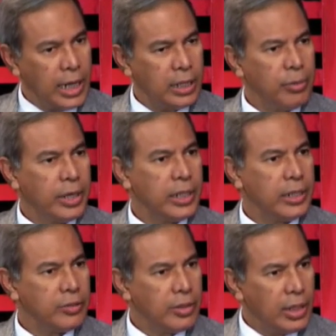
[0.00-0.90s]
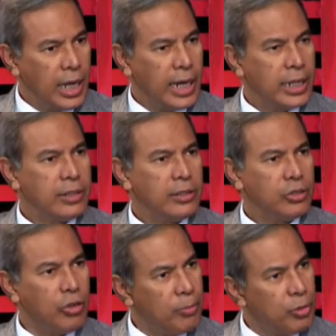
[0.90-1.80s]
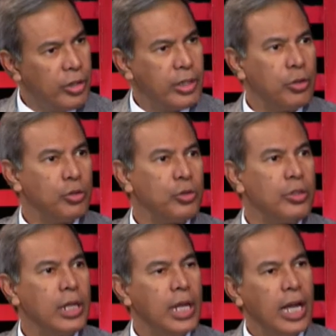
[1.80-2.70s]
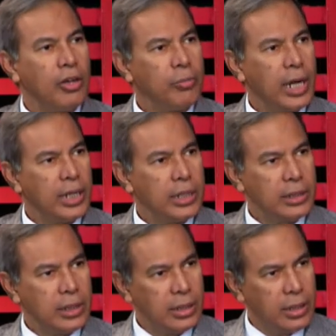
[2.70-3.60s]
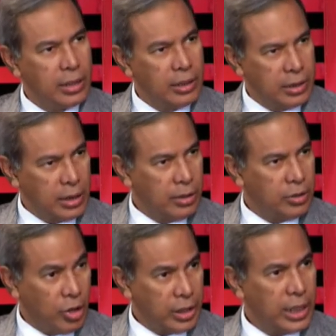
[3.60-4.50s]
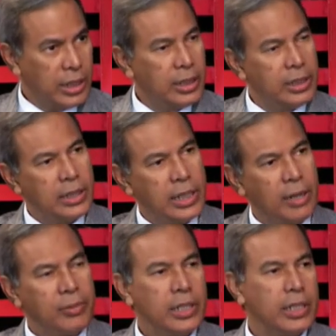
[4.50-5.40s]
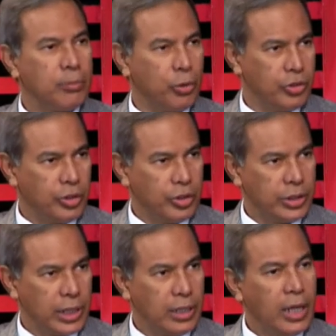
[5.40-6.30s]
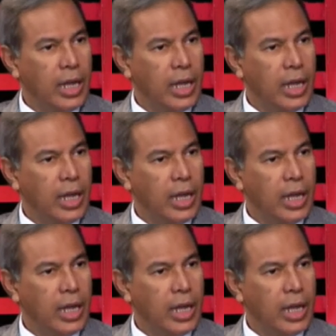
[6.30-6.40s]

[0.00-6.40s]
অ্যান্টিবায়োটিক্স অ্যানালিসিস সব ধরনের ওষুধ এখন বাংলাদেশের যে দরকার সেটা আমাদের দেশে প্রস্তুত হচ্ছে